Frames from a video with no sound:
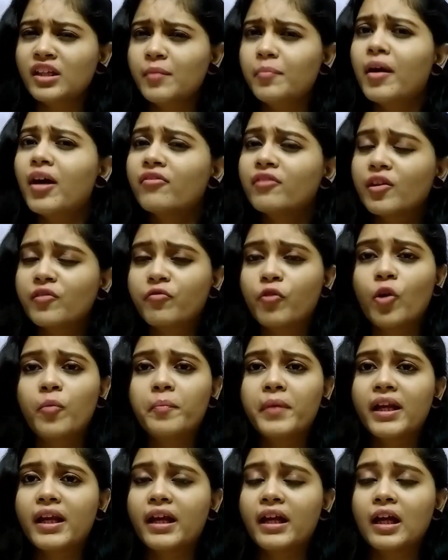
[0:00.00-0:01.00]
ये पाउडर
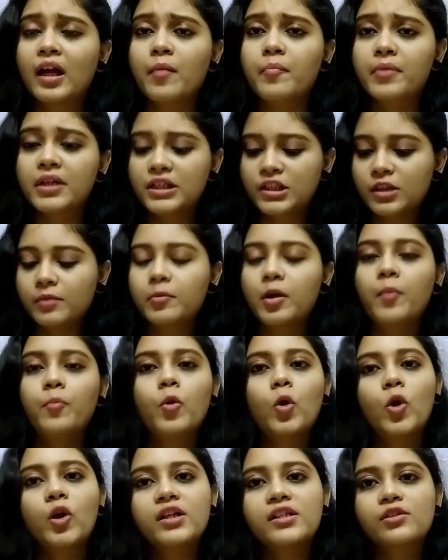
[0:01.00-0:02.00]
फॉर्म में रहेगा बट जब
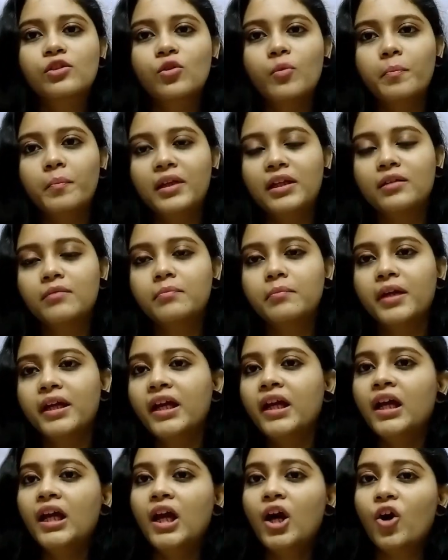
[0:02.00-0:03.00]
हम लोग इसको मिल्क
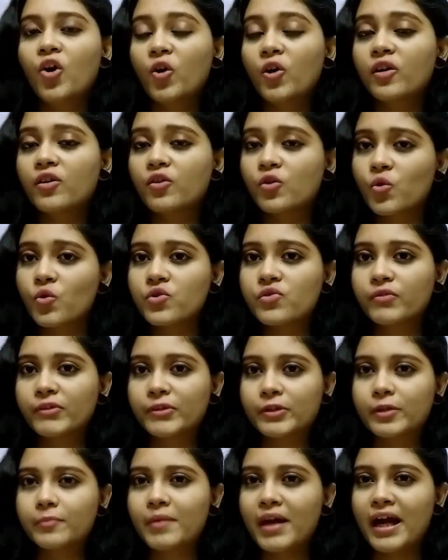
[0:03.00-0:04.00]
में और रोज
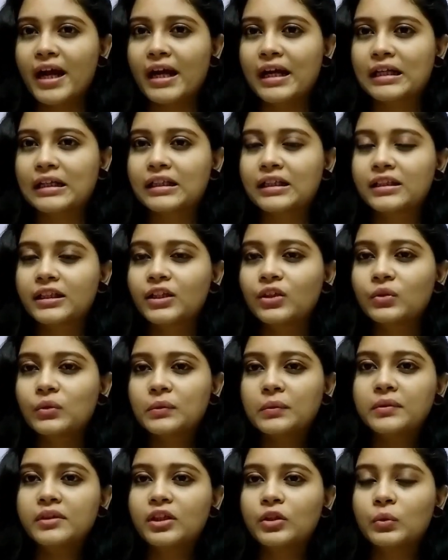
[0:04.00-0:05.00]
वाटर में ऐड करते हैं
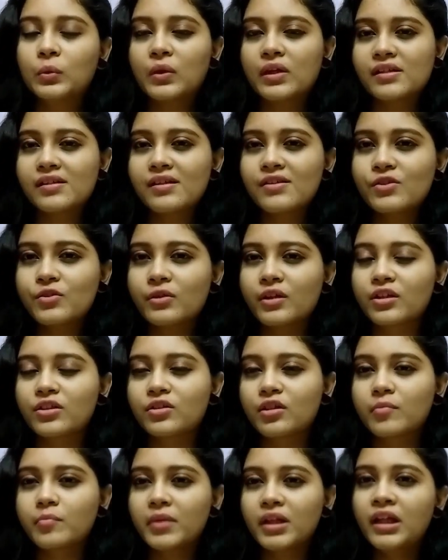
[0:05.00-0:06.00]
तो ये थोड़ा सा
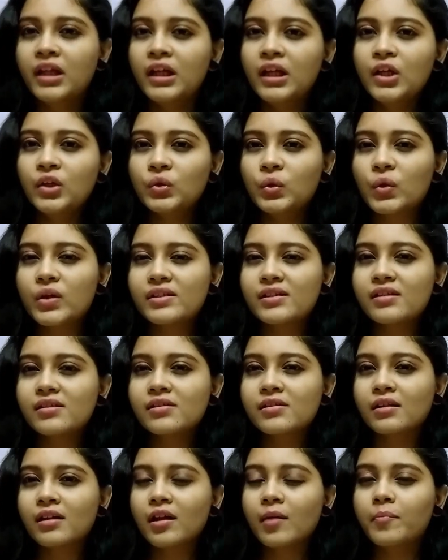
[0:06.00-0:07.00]
स्ट्रक्चर में थोड़ा सा
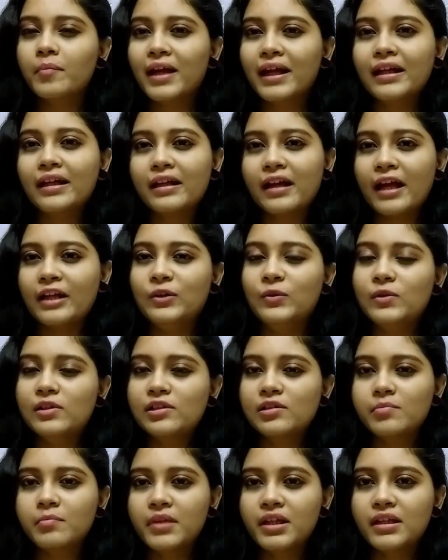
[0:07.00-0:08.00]
स्क्रब लाइक
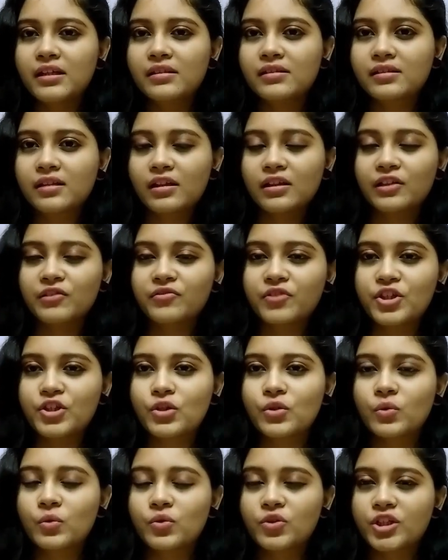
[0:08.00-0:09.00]
ग्रैन्यूल्स में इसका
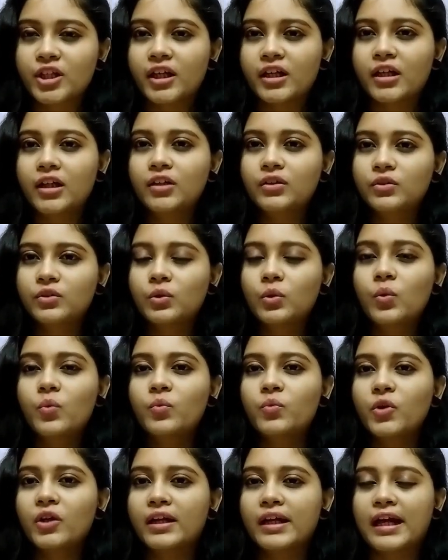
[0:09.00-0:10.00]
कन्वर्जन हो जाएगा तो
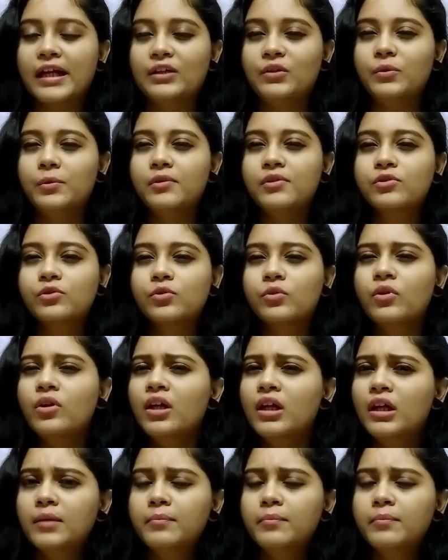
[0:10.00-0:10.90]
वो ग्रैन्यूल्स को